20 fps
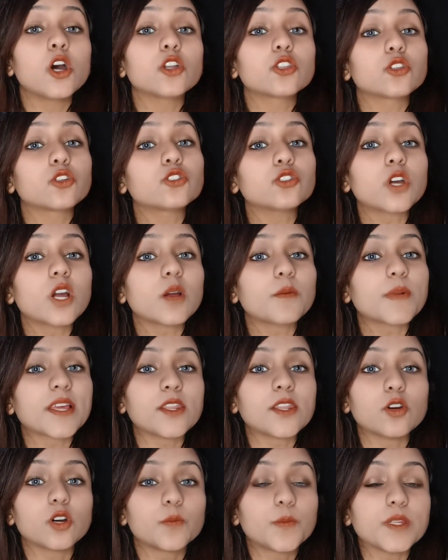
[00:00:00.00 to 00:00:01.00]
तो जो
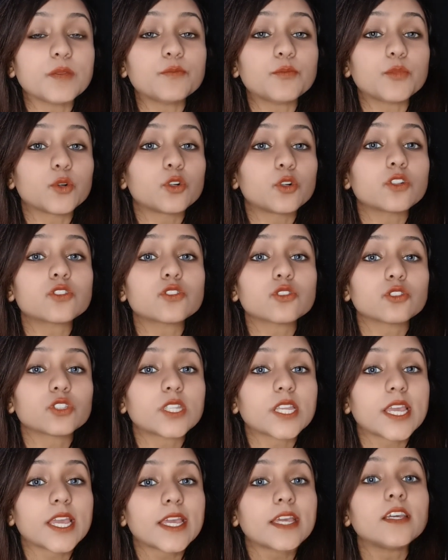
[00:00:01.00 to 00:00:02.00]
हमारे ओपन पोर्स होते
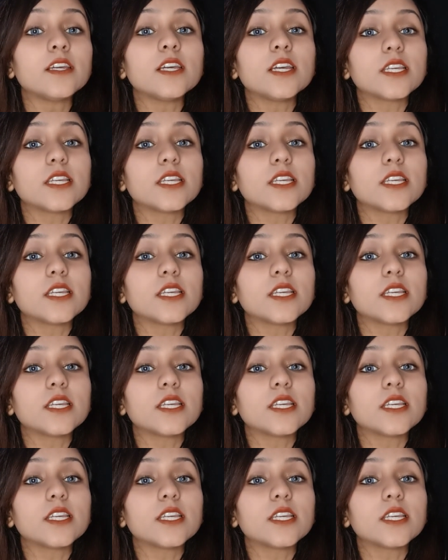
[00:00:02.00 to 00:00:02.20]
हैं